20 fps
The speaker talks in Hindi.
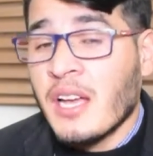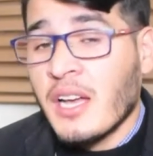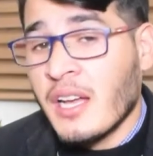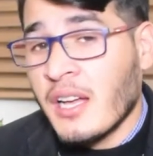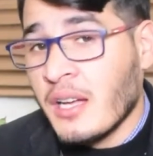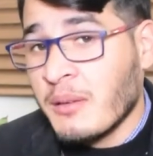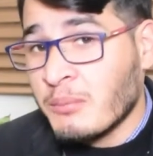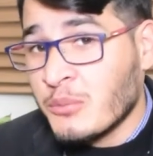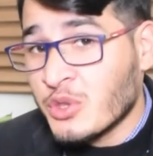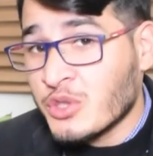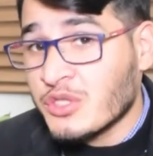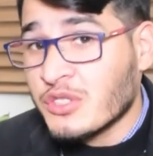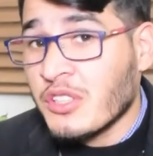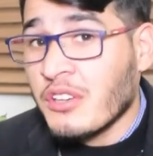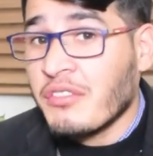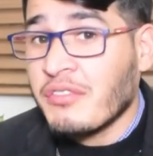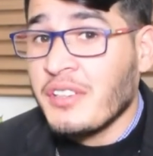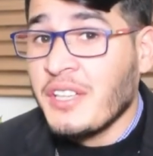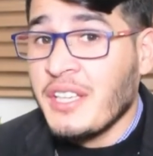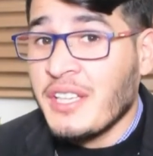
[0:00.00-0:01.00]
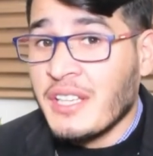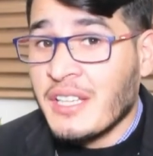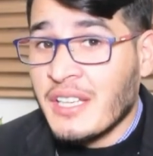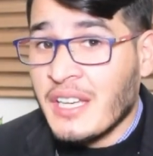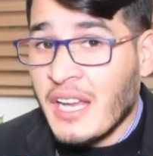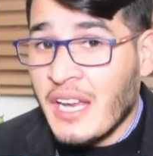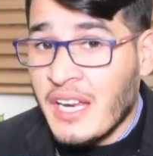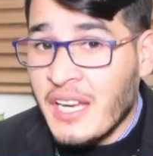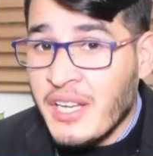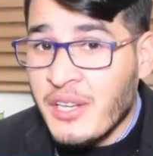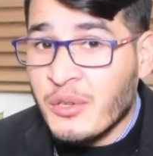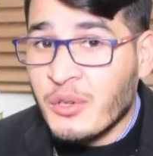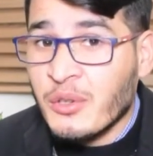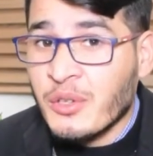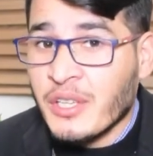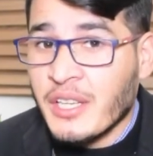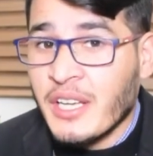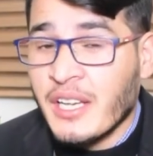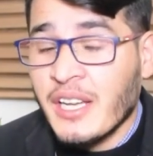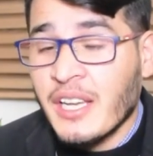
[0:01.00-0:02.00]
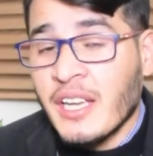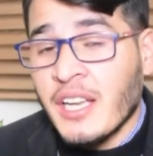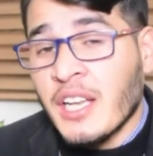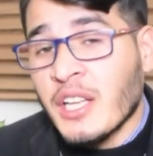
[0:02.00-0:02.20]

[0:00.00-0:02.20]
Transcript: मुस्तफ़ी नहीं होंगे